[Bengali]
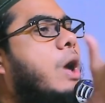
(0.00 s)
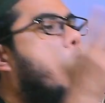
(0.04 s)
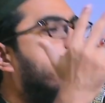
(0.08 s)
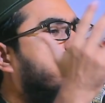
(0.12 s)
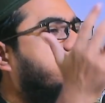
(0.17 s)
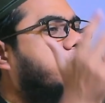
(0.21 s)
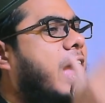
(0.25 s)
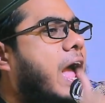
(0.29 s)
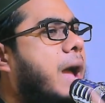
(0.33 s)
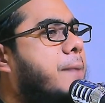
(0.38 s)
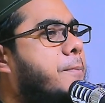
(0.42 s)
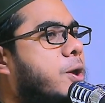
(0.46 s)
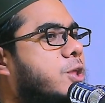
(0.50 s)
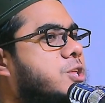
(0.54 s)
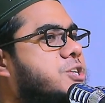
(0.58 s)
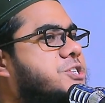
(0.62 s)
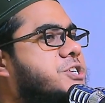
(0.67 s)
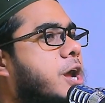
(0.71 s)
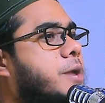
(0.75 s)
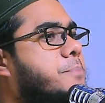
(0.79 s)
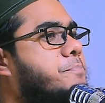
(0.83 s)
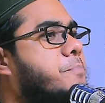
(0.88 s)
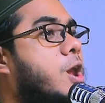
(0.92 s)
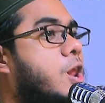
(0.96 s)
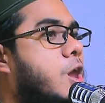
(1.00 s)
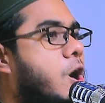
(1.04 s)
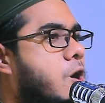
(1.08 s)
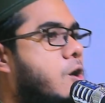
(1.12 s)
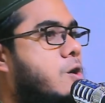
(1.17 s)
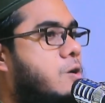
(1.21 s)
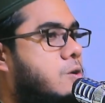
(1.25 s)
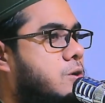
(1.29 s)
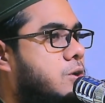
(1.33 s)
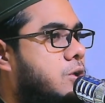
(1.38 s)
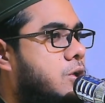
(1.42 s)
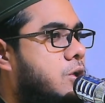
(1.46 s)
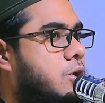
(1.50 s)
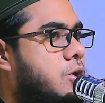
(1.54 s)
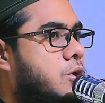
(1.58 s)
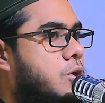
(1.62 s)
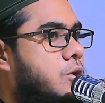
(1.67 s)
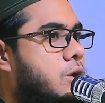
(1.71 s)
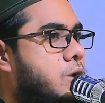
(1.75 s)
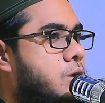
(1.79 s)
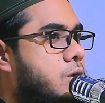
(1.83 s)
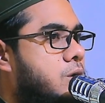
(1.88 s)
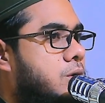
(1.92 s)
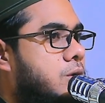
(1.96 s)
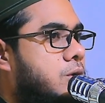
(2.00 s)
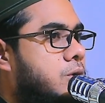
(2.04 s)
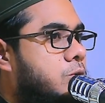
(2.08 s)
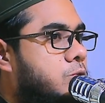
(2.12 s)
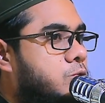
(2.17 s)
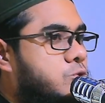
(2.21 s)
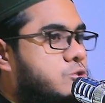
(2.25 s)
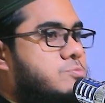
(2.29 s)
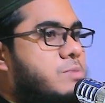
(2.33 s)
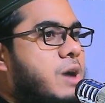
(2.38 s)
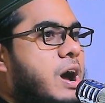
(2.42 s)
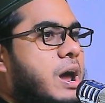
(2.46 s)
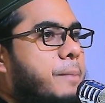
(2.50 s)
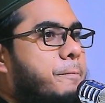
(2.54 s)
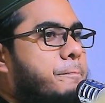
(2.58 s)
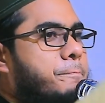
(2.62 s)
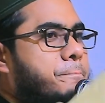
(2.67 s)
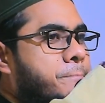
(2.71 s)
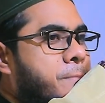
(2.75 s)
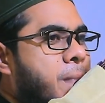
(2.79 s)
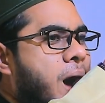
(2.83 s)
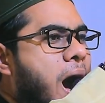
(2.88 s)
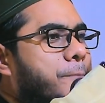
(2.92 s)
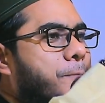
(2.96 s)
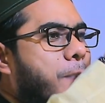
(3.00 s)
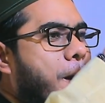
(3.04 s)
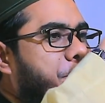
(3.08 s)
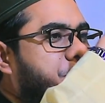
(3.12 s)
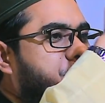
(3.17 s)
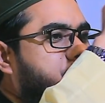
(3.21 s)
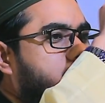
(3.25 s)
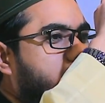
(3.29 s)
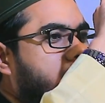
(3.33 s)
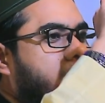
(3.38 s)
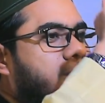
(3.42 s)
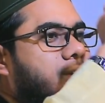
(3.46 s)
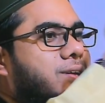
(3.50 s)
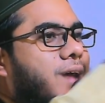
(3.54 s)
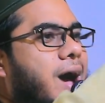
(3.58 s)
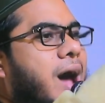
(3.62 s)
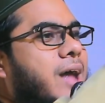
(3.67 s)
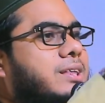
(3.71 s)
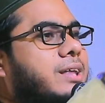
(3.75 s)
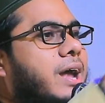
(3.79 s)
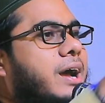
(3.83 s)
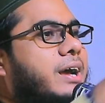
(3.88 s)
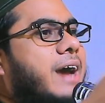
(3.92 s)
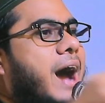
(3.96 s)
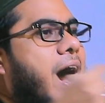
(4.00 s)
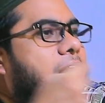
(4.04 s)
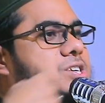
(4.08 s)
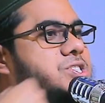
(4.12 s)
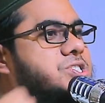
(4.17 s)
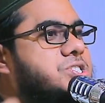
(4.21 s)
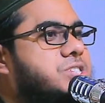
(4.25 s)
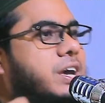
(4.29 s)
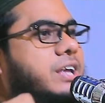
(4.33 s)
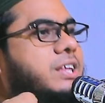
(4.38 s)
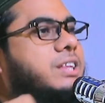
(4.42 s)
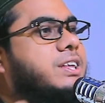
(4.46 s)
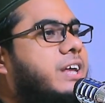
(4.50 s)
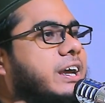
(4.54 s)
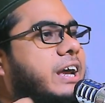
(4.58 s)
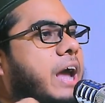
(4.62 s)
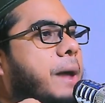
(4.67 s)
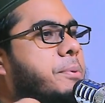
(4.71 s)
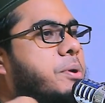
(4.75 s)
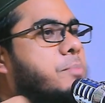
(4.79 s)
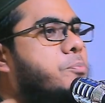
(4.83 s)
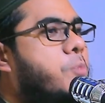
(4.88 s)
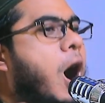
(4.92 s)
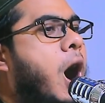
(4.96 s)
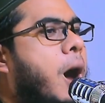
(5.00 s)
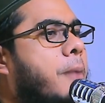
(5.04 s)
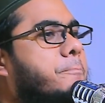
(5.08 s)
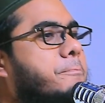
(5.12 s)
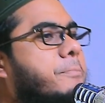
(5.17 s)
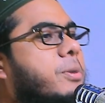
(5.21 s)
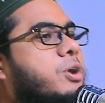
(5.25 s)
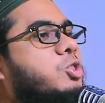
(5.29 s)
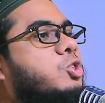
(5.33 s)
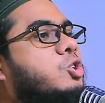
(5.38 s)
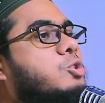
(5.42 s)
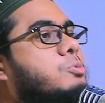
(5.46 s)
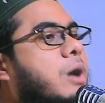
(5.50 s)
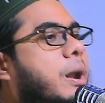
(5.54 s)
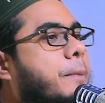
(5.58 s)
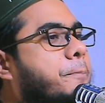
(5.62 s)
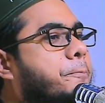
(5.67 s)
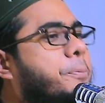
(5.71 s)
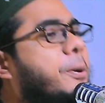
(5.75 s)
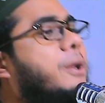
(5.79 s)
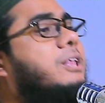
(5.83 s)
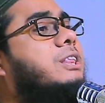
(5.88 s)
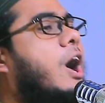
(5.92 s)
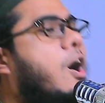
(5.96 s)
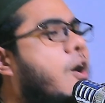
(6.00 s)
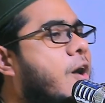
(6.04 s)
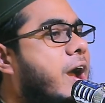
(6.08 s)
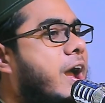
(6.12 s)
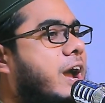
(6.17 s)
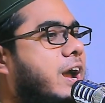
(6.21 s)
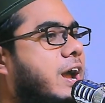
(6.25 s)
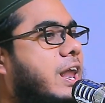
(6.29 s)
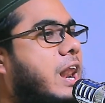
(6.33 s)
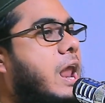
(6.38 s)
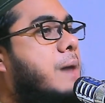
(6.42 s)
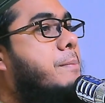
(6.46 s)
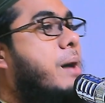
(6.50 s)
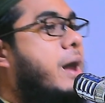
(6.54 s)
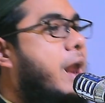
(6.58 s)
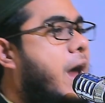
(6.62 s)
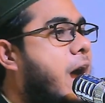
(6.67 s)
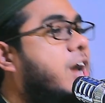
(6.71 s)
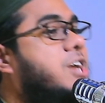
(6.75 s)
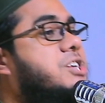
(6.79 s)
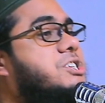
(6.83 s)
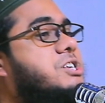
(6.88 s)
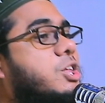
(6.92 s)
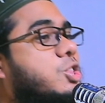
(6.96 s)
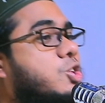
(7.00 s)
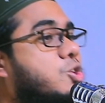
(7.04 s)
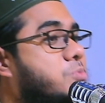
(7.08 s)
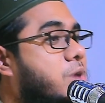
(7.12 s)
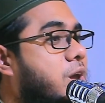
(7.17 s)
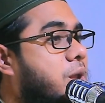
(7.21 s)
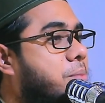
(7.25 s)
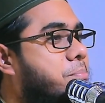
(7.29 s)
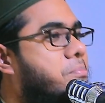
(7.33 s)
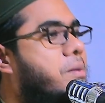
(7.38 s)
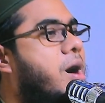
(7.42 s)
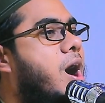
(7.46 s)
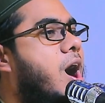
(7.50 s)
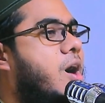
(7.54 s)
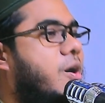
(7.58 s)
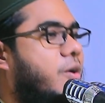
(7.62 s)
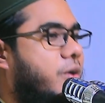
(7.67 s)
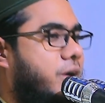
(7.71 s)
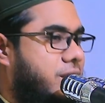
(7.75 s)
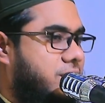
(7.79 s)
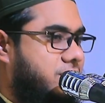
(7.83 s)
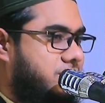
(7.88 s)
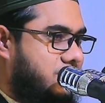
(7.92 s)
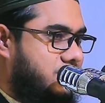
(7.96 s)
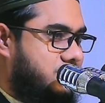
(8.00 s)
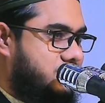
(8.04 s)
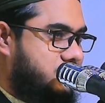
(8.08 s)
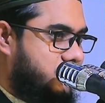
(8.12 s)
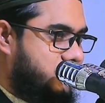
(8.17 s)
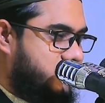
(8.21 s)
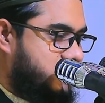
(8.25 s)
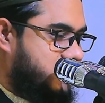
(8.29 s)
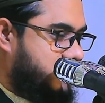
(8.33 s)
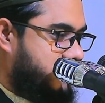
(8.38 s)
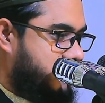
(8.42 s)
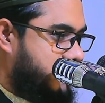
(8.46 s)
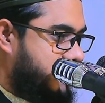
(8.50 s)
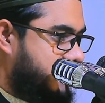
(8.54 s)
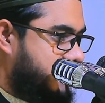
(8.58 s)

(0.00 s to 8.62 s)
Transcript: কুলে উঠে বলছেন বলো তোমার মা বাপ যদি না থাকে আজকের থেকে আমি মোহাম্মদ তোমার পিতা হয়ে গেলাম আর আয়সা তোমার মা হয়ে গিয়েছে